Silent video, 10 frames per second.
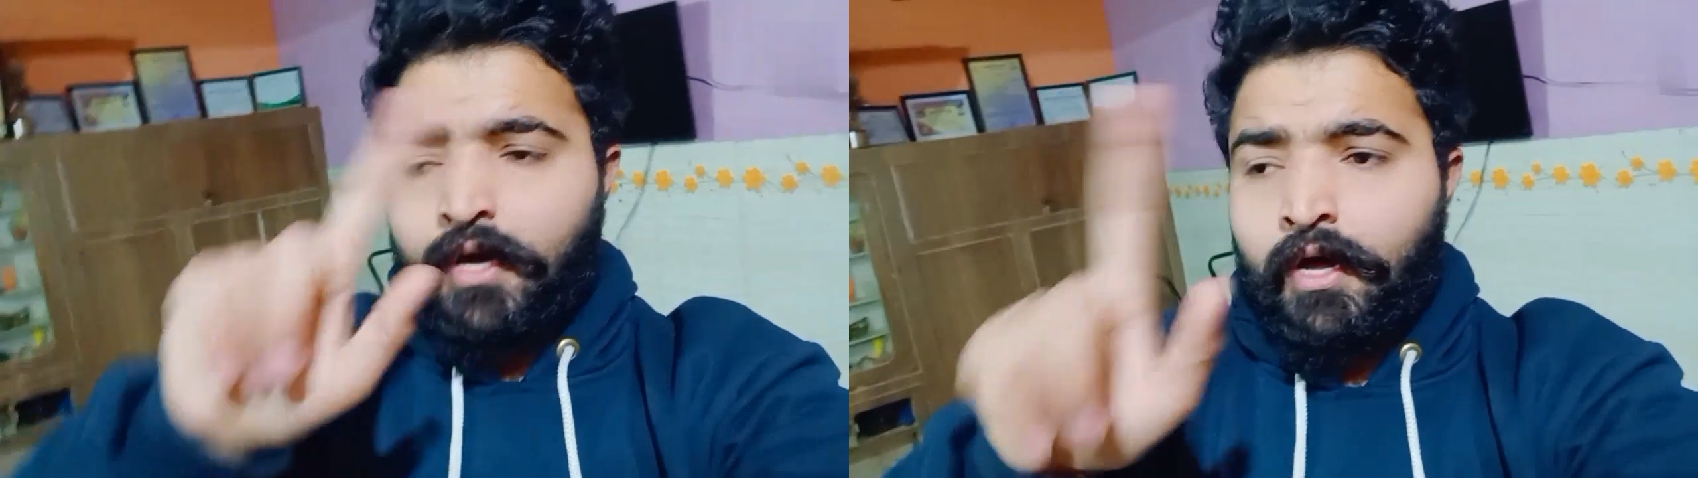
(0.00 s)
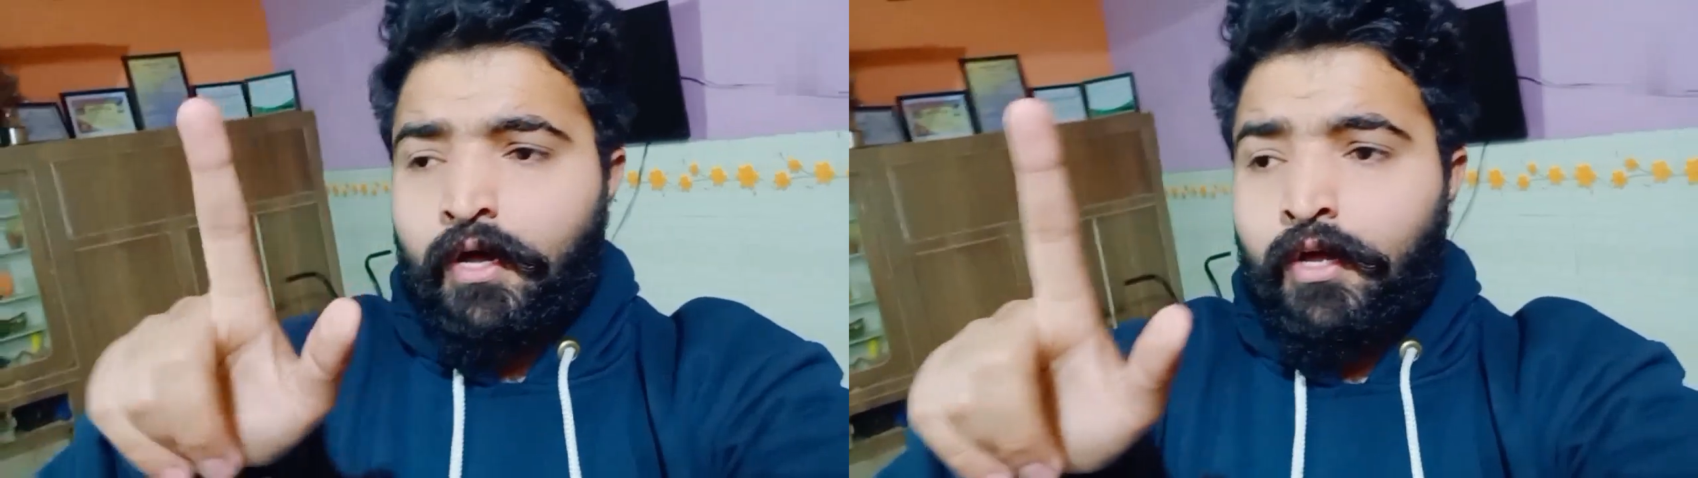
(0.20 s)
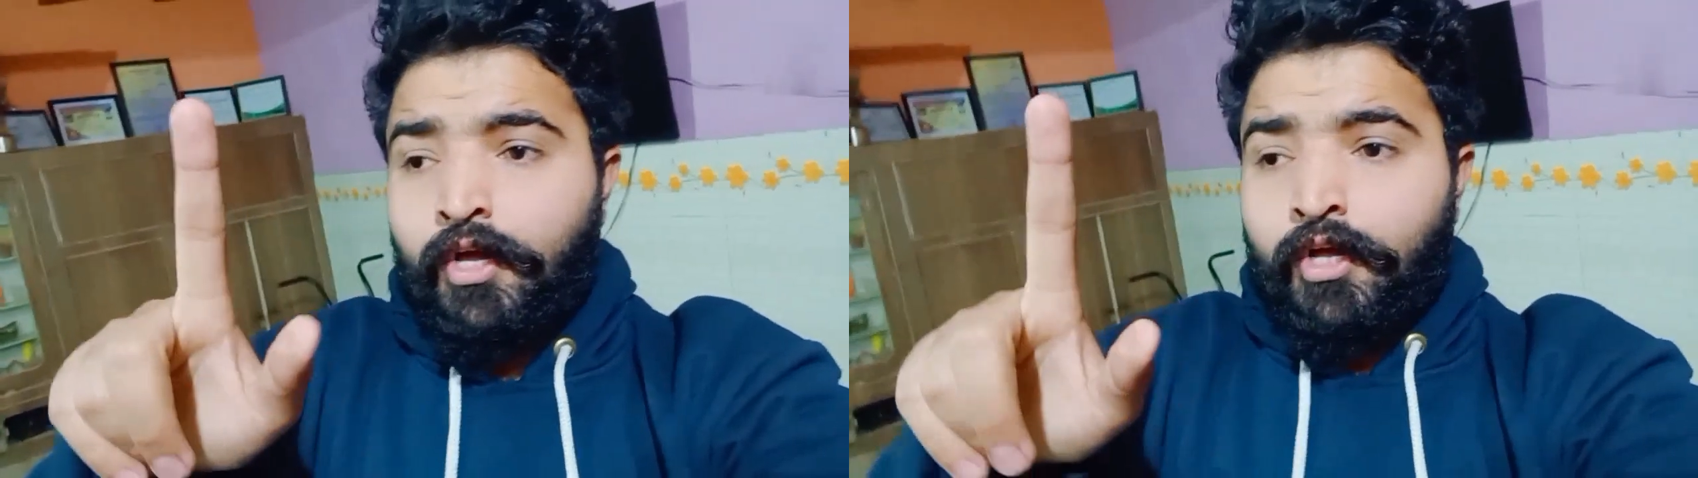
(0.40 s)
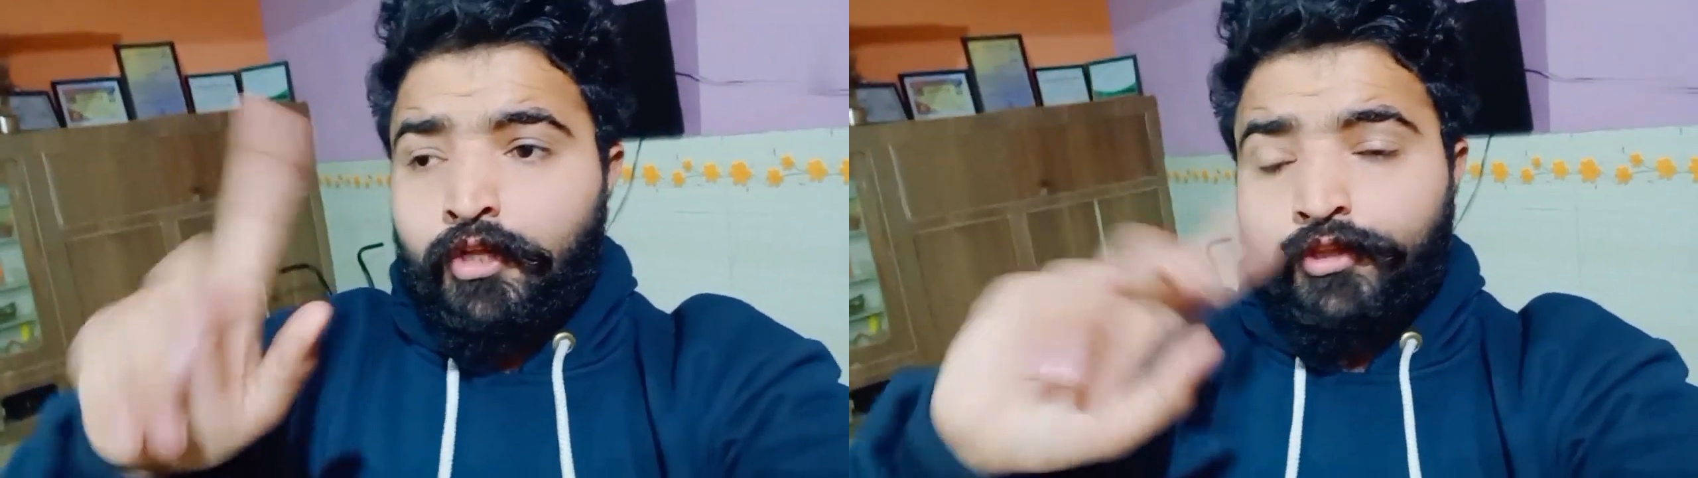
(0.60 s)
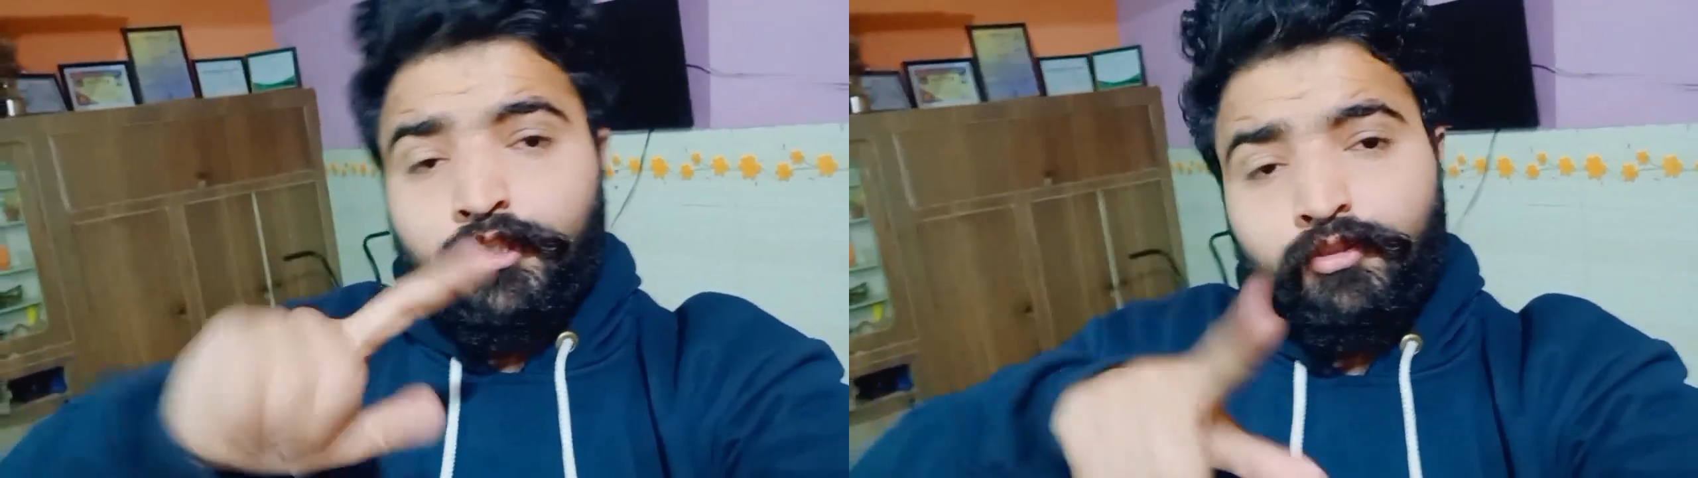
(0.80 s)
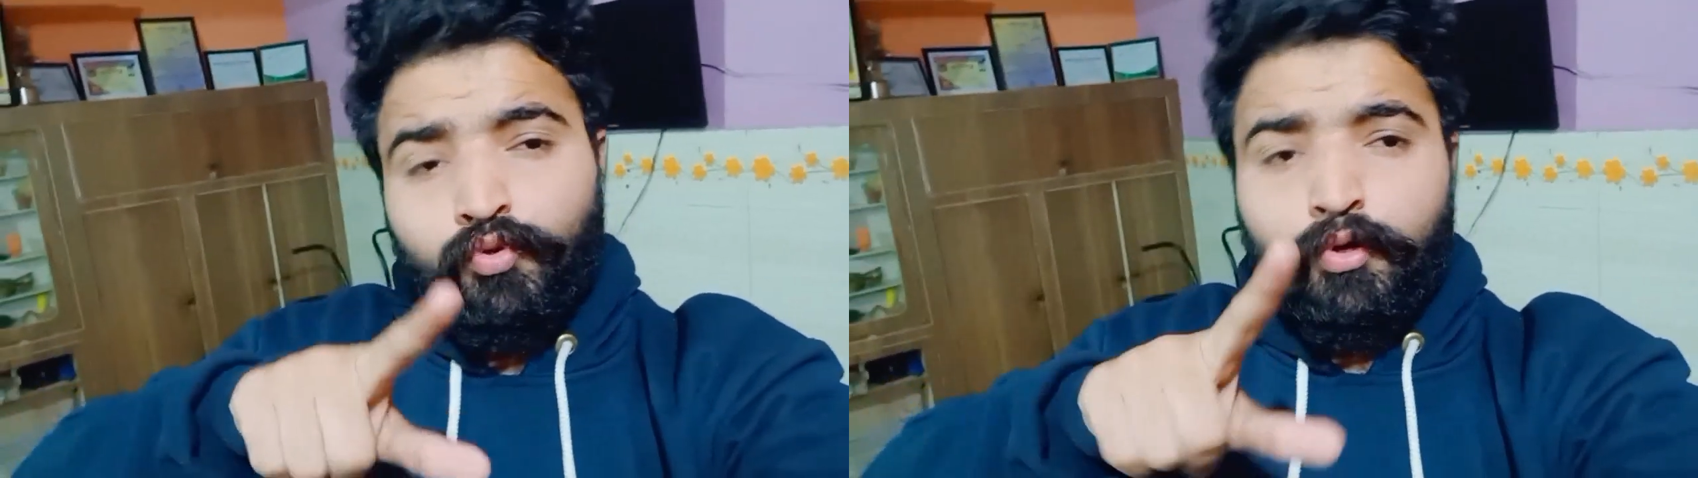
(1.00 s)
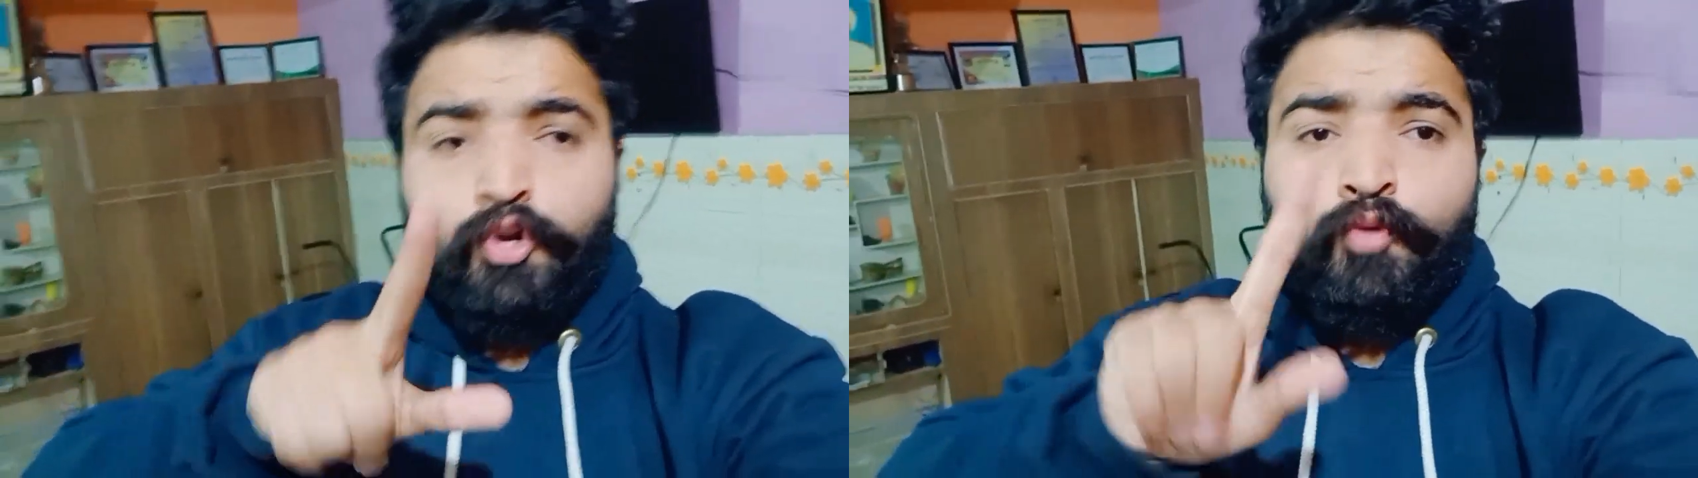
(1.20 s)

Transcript: लेकिन हाँ तीन